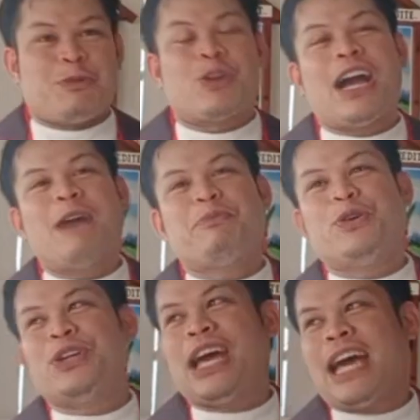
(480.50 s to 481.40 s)
Pero
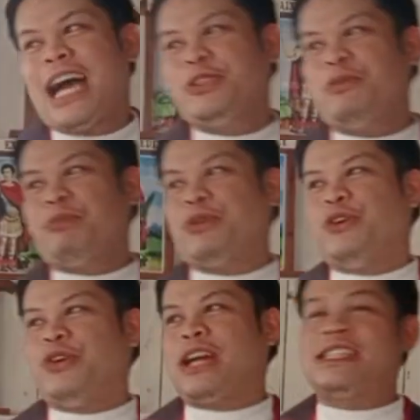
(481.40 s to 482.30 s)
gahapon na action po
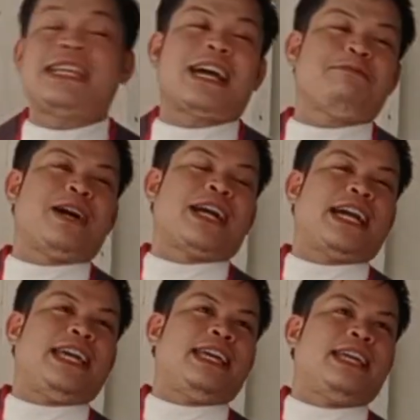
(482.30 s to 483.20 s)
ko og kasyak ba
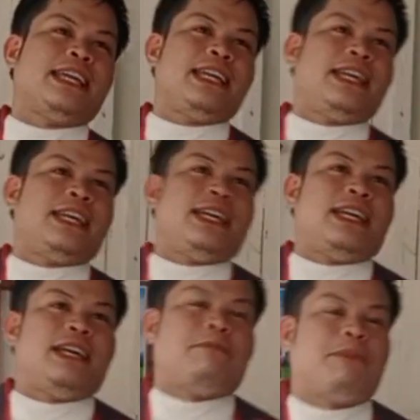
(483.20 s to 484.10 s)
kay
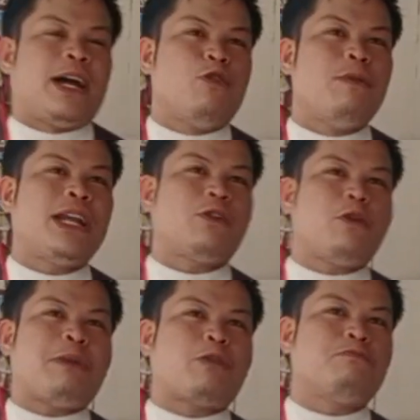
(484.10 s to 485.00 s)
pag human
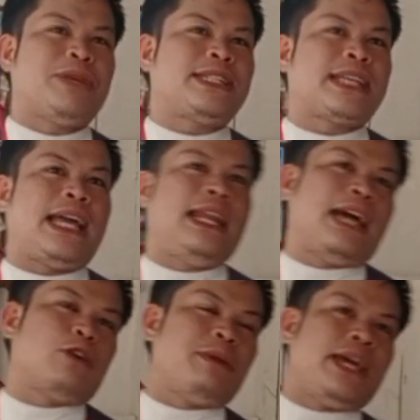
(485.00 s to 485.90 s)
ako pa
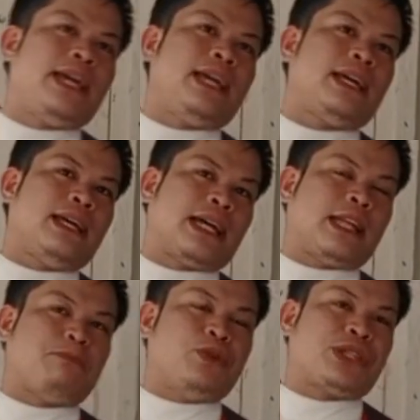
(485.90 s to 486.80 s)
kumpisal, ako may
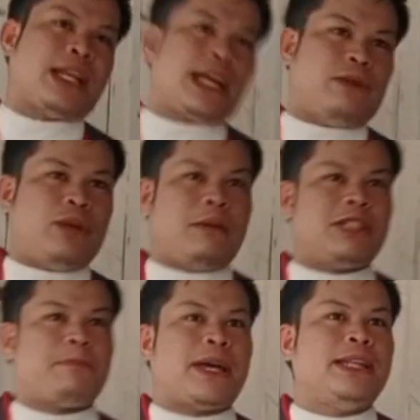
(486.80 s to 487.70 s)
katapusan nag una man
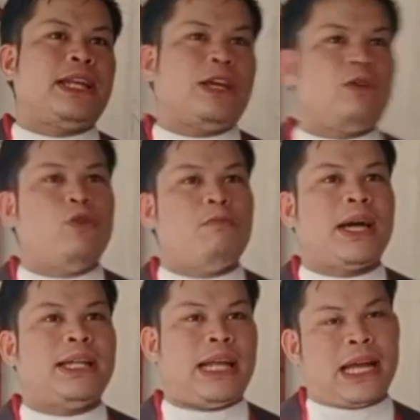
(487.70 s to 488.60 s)
si padre og
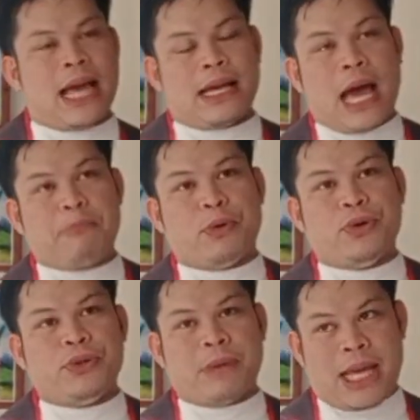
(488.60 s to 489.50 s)
human anang
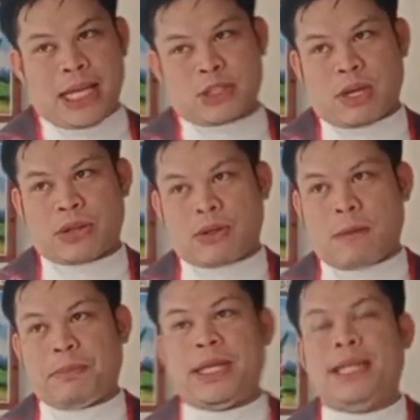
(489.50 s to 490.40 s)
hapon mga alas 4
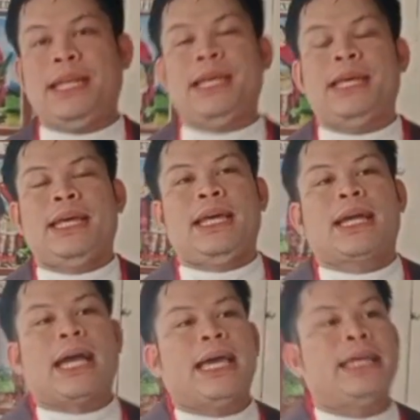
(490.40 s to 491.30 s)
kapil
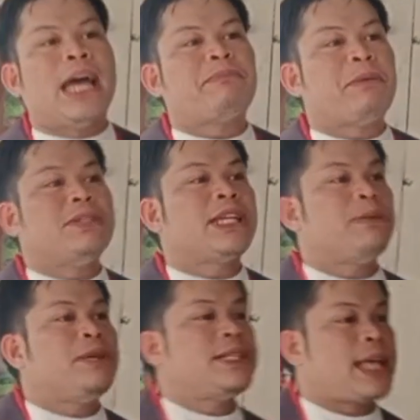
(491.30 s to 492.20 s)
kay naa pa man
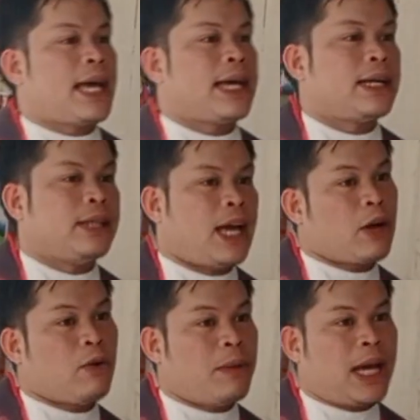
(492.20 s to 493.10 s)
siya misa nga
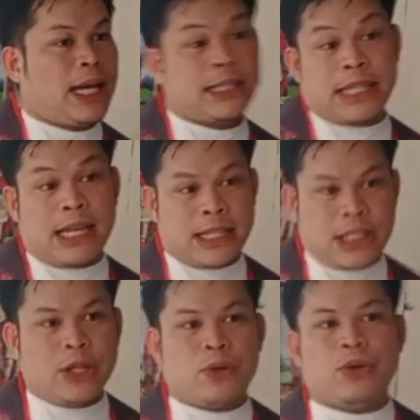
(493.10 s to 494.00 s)
ako mga alas,
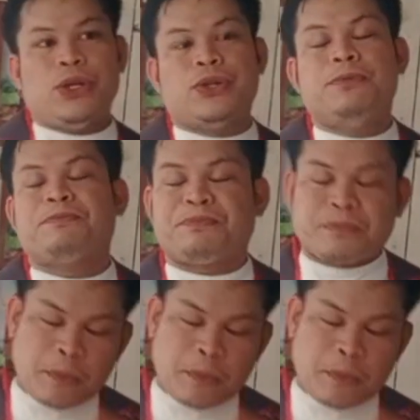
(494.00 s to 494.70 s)
alas 5 gyud.